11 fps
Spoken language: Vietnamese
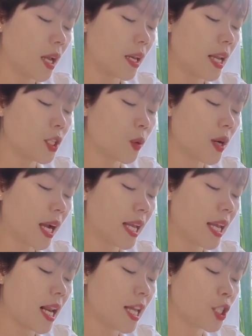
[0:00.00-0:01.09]
Đến chỗ đăng
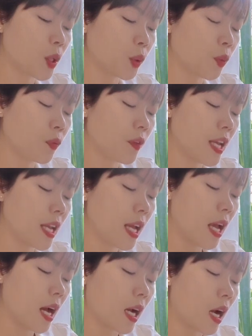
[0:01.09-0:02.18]
ký lấy số thu phí,
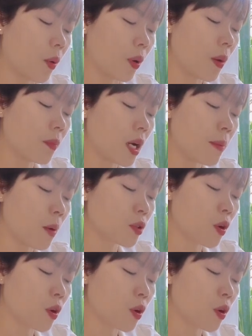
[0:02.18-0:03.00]
cậu không nỡ bóc